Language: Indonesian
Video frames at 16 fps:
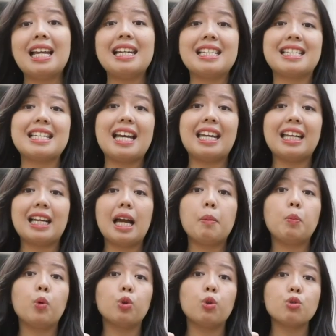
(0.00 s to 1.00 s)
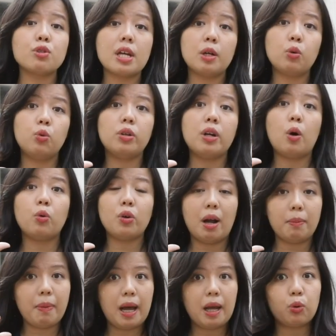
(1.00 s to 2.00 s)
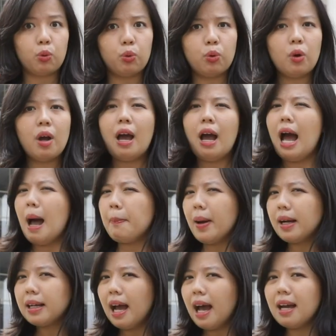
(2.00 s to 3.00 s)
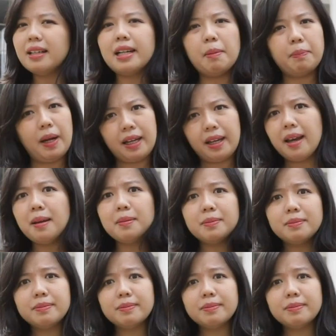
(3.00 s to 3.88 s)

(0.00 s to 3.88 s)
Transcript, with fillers: dan dijadikan putusan undang-undang baru, apakah dampaknya?